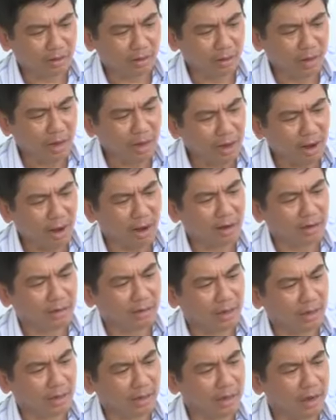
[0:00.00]
cái lá cờ
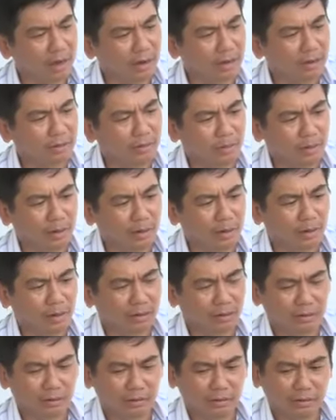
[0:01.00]
là cái nơi
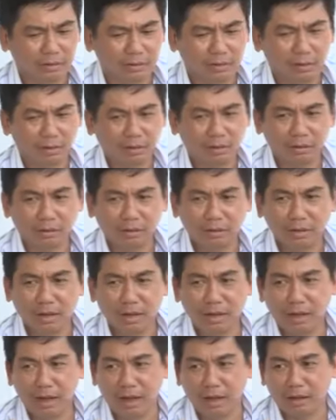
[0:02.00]
mà nó
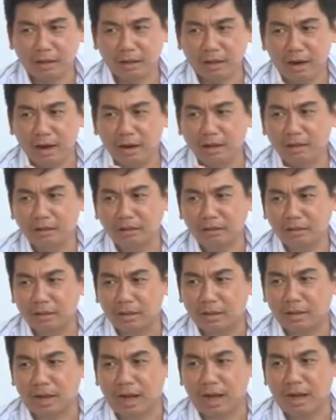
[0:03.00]
nghiêng nghiêng nó hứng
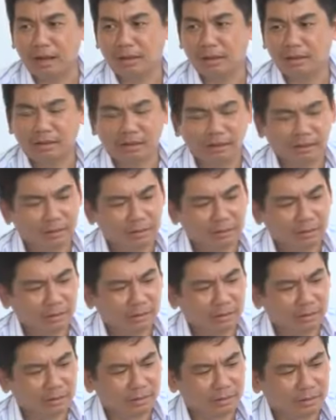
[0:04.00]
tất cả
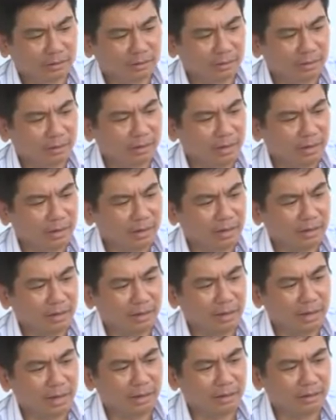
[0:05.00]
các
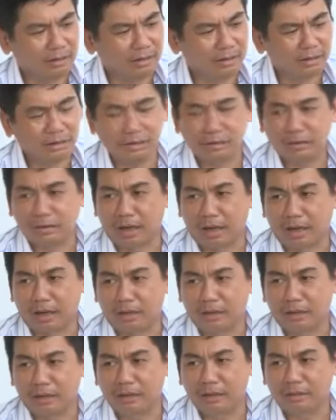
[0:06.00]
cái ờ, xương nè
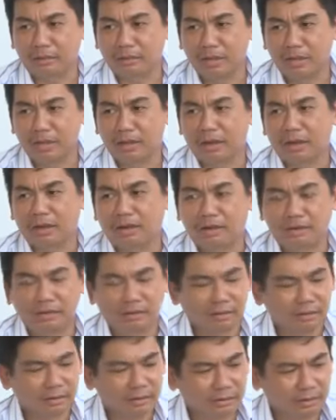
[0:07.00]
nước mưa
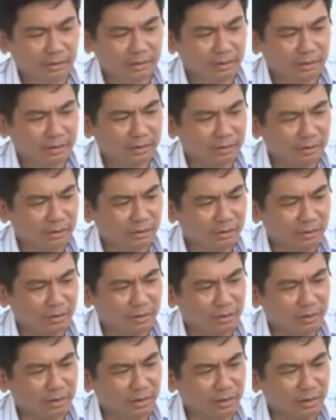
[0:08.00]

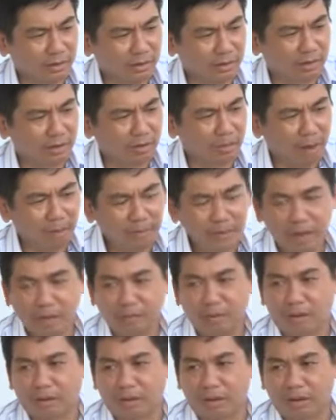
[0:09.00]
rồi nó bám
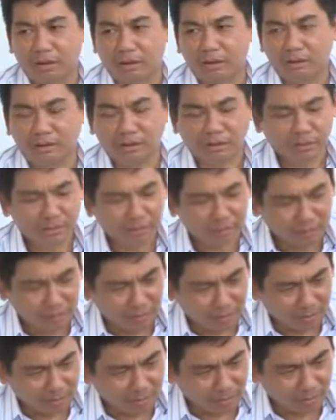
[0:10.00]
dính bào tử
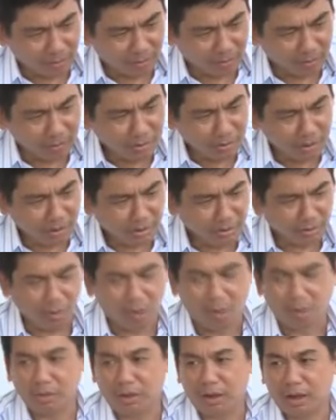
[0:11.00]
bắt đầu nó nghiêng nó
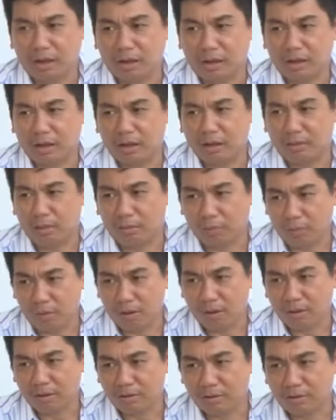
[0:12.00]
đổ về cái bông
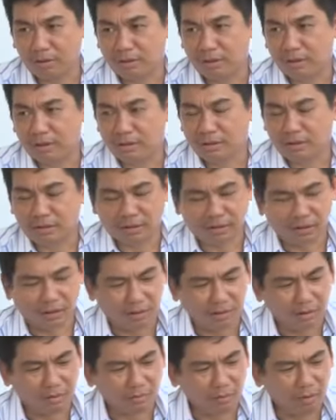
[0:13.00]
lúa
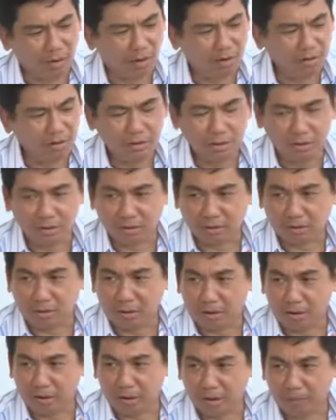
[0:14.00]
thì trong đó vừa
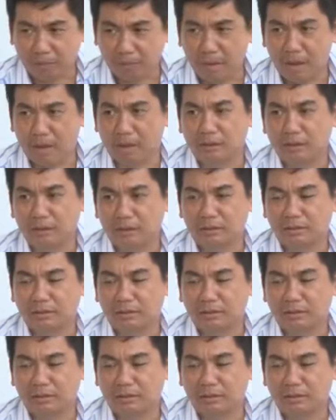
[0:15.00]
có nấm bệnh